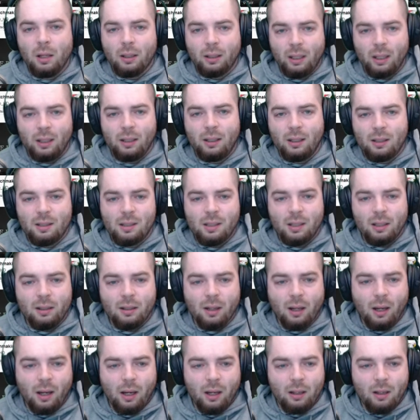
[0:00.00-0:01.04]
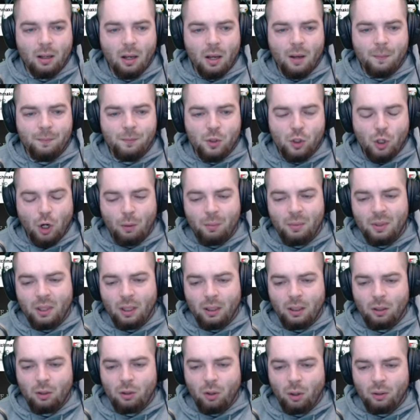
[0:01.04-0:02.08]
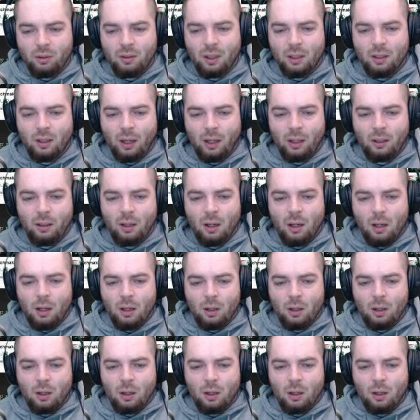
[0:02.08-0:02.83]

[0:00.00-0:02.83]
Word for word: Gehe gezielt da rein, schaue mir dann den Content an,